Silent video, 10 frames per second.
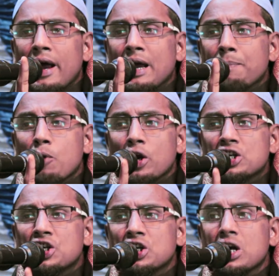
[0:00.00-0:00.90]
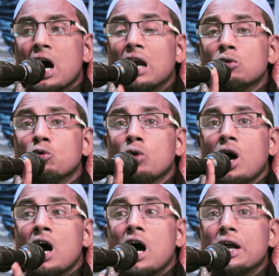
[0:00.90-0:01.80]
এই পরিষ্কার
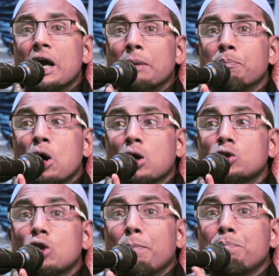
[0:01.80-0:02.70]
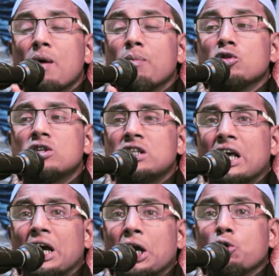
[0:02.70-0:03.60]
কোরআনের বক্তব্য বুঝতে
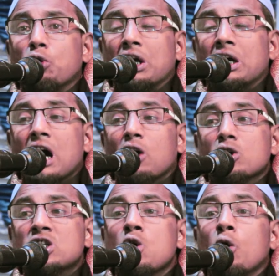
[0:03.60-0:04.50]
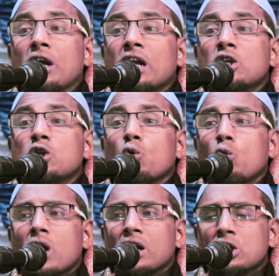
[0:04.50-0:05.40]
গিয়ে যদি কারো শরীরে
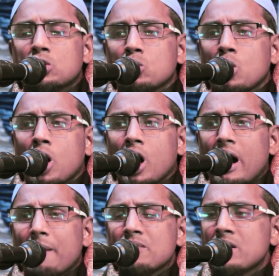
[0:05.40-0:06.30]
চুলকানি শুরু হয়